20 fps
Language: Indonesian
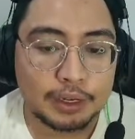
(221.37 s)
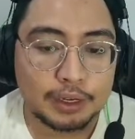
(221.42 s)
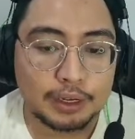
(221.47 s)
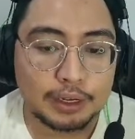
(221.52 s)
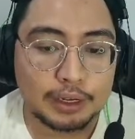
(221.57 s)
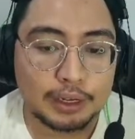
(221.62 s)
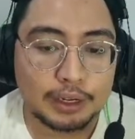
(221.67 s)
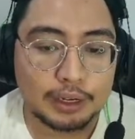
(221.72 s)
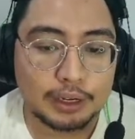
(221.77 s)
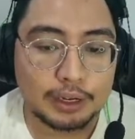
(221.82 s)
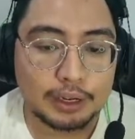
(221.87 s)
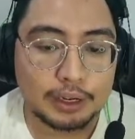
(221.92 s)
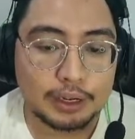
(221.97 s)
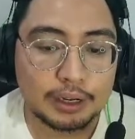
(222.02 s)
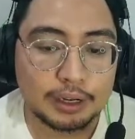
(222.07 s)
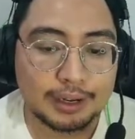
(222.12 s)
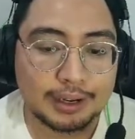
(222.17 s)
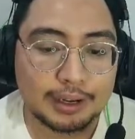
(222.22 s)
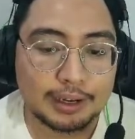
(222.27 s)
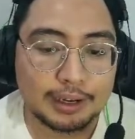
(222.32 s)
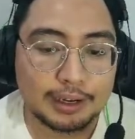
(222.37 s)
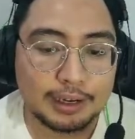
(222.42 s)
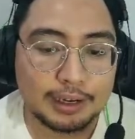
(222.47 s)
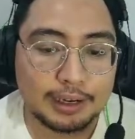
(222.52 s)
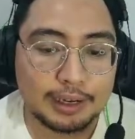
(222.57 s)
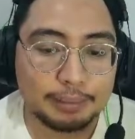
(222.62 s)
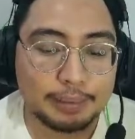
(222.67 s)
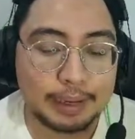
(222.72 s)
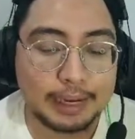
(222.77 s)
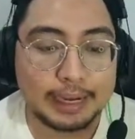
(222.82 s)
uh,
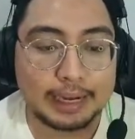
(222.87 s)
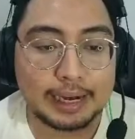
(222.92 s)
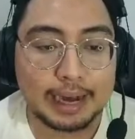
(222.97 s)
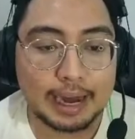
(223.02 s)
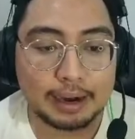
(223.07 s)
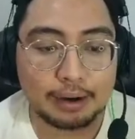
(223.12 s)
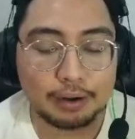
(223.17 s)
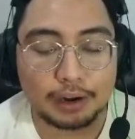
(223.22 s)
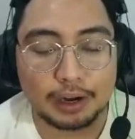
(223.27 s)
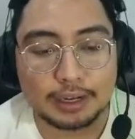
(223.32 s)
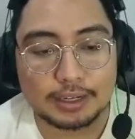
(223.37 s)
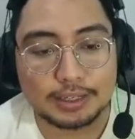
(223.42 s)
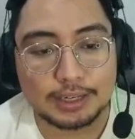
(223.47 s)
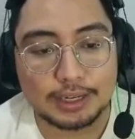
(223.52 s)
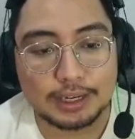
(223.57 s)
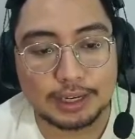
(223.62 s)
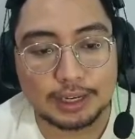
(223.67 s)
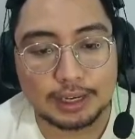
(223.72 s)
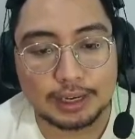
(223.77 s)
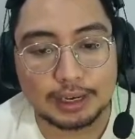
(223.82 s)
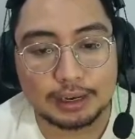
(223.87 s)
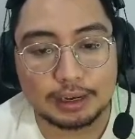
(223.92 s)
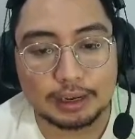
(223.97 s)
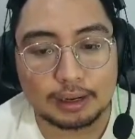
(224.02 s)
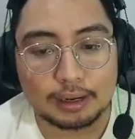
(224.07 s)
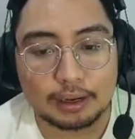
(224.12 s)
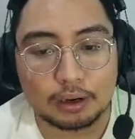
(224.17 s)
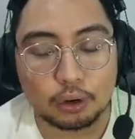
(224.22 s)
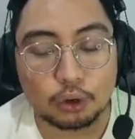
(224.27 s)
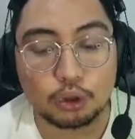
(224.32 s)
diberikan oleh si
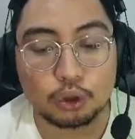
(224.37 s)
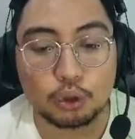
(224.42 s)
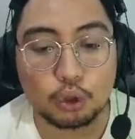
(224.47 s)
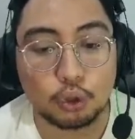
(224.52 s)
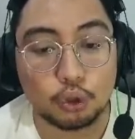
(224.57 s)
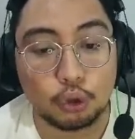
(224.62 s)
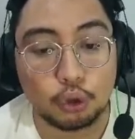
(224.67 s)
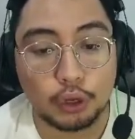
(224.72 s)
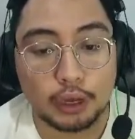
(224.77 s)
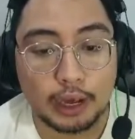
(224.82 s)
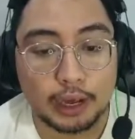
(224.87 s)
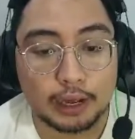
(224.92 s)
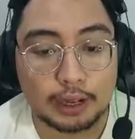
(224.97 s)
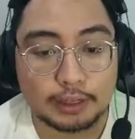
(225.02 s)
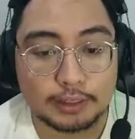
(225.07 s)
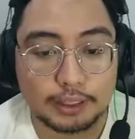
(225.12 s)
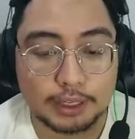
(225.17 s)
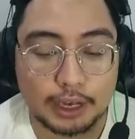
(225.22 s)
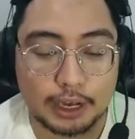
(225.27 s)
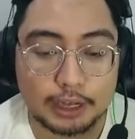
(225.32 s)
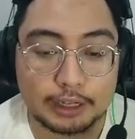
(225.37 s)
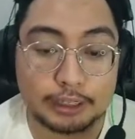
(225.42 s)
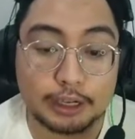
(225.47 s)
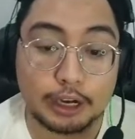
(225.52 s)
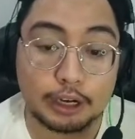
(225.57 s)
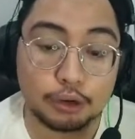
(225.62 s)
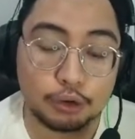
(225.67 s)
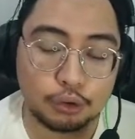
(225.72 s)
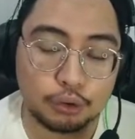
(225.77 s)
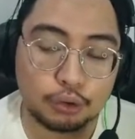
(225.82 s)
Roto dulu ya, si
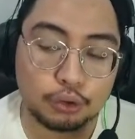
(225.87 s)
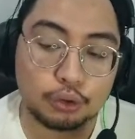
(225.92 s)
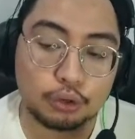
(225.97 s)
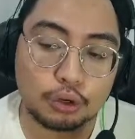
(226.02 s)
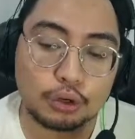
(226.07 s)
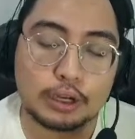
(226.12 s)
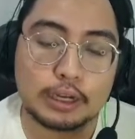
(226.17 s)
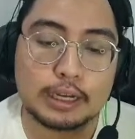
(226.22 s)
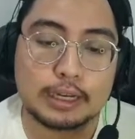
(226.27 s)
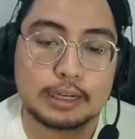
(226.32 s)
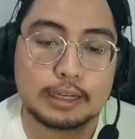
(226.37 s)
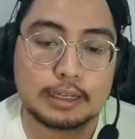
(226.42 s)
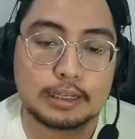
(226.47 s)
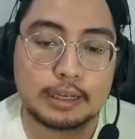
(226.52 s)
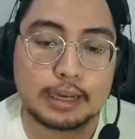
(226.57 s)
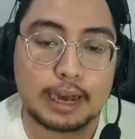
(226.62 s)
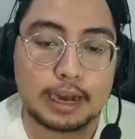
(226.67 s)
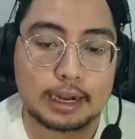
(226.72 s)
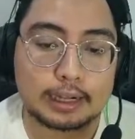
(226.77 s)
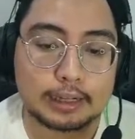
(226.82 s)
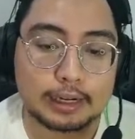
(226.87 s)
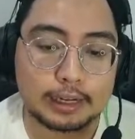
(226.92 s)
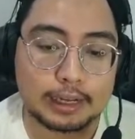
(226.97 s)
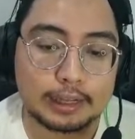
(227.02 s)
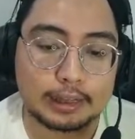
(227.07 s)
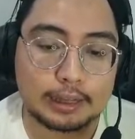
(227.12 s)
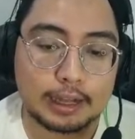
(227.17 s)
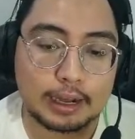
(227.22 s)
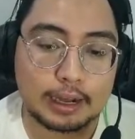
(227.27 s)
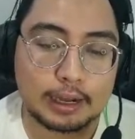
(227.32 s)
Eldrick dulu untuk si karakter
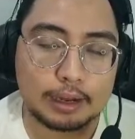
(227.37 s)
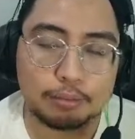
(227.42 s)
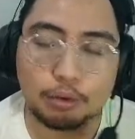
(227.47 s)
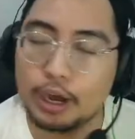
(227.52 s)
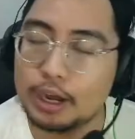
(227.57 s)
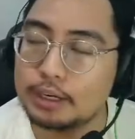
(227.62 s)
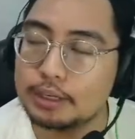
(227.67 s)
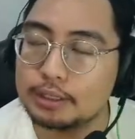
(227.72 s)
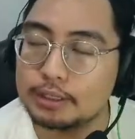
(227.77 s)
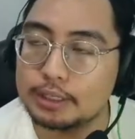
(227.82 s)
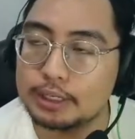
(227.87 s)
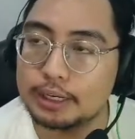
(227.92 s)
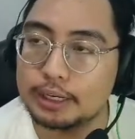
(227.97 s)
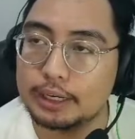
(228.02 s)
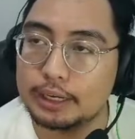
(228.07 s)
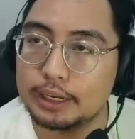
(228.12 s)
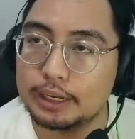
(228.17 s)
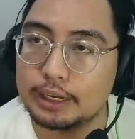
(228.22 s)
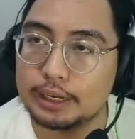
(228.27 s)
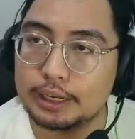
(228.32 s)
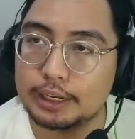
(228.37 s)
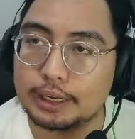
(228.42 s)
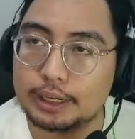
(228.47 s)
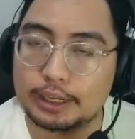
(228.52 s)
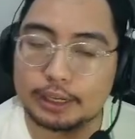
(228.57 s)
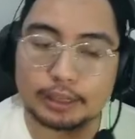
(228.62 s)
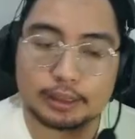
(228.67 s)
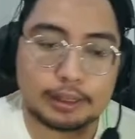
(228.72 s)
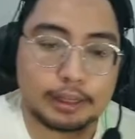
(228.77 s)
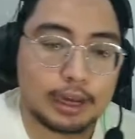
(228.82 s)
kita. Uh, bukan, si
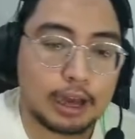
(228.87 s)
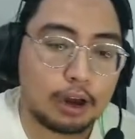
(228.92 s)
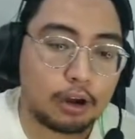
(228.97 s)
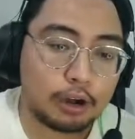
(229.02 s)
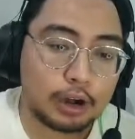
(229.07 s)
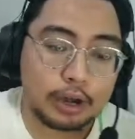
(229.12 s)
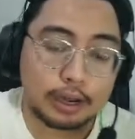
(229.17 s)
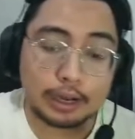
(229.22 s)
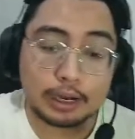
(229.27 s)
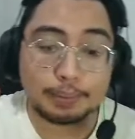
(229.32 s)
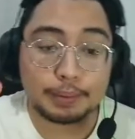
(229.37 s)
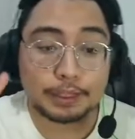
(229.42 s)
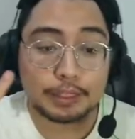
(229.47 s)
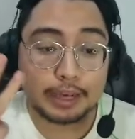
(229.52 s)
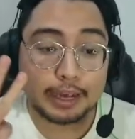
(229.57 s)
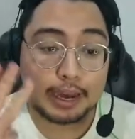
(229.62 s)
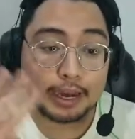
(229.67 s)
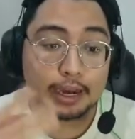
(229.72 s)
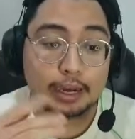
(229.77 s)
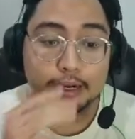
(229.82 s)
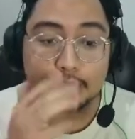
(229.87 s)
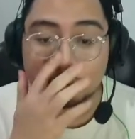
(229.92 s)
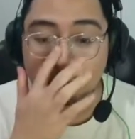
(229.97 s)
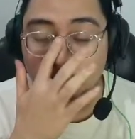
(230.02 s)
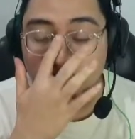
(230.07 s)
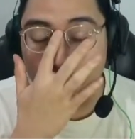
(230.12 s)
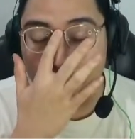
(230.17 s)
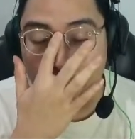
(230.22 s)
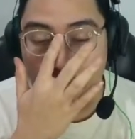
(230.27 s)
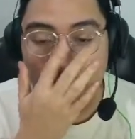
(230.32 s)
uh, tiga orang yang dipercayakan ya
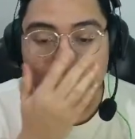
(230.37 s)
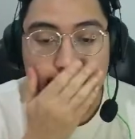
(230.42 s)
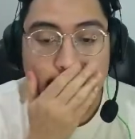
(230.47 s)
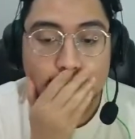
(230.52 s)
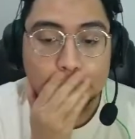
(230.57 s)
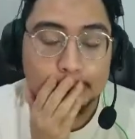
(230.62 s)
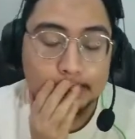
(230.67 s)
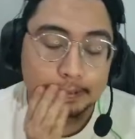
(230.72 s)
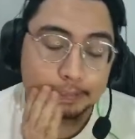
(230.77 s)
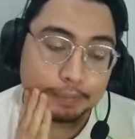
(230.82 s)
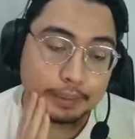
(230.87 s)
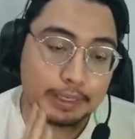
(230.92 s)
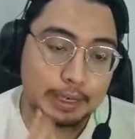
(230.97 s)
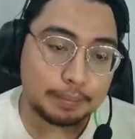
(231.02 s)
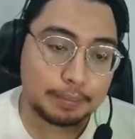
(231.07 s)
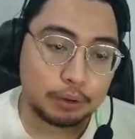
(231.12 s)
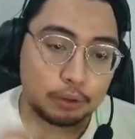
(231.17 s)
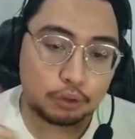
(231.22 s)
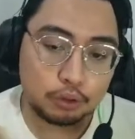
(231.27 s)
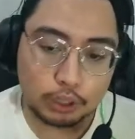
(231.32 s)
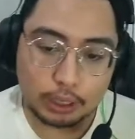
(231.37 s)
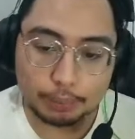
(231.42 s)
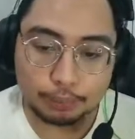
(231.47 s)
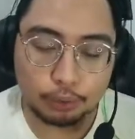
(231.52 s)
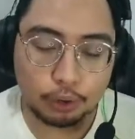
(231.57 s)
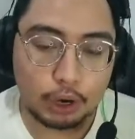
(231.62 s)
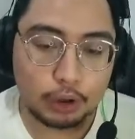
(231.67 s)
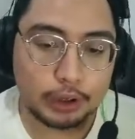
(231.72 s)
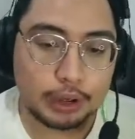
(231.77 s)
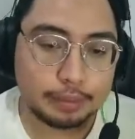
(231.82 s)
supaya uh, bisa menuju ke
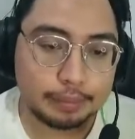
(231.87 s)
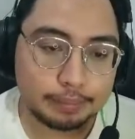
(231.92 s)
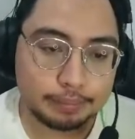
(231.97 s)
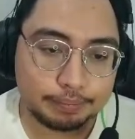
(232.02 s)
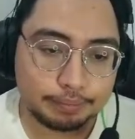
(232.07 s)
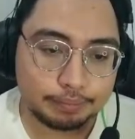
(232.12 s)
pulau yang